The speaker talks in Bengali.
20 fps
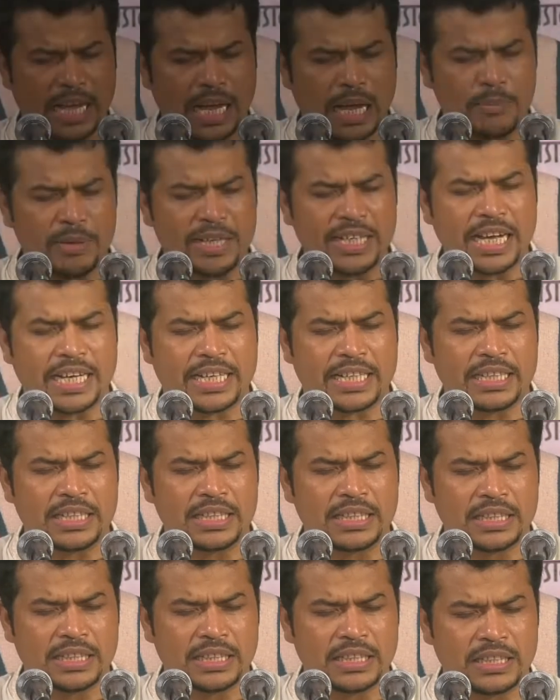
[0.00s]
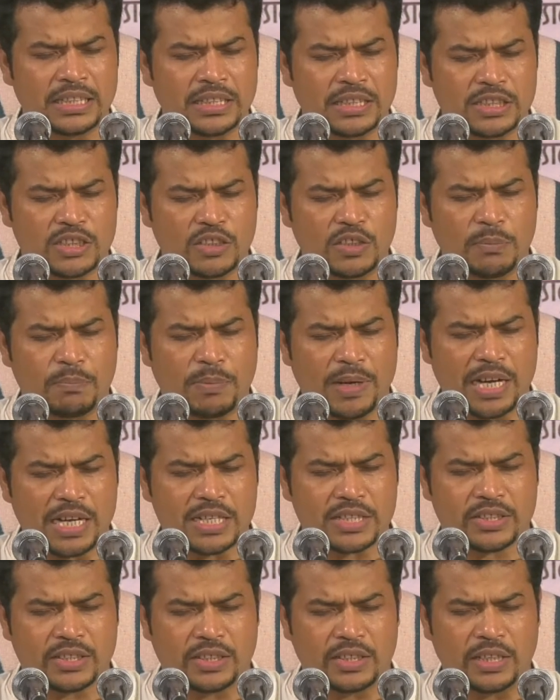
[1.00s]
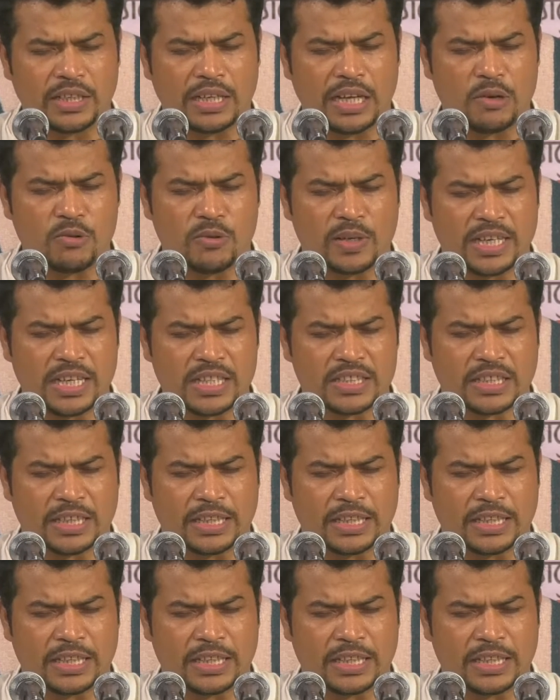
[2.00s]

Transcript: আমি নাকি রসুল পাক সাল্লাহ আলাই